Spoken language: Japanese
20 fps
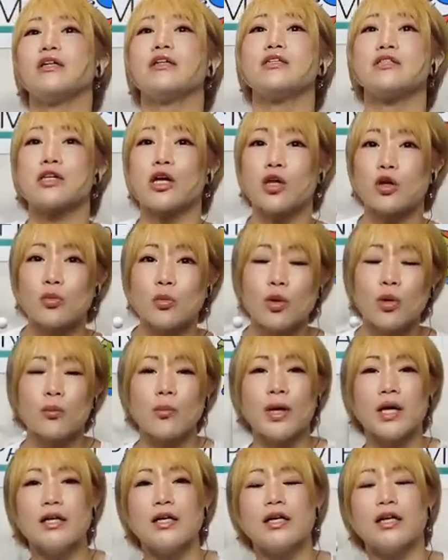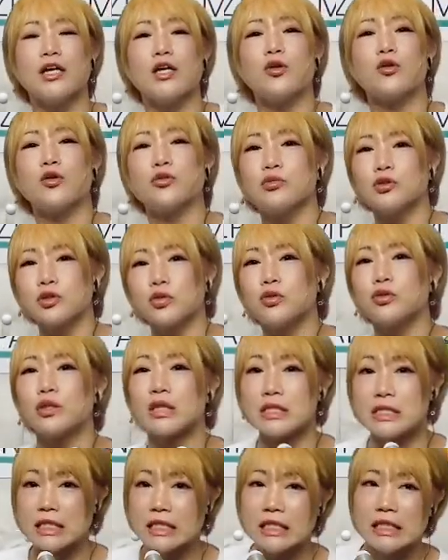いですけども、免疫力もそう
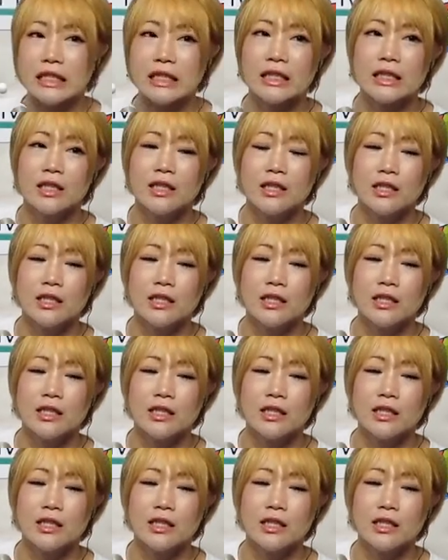だし、やっ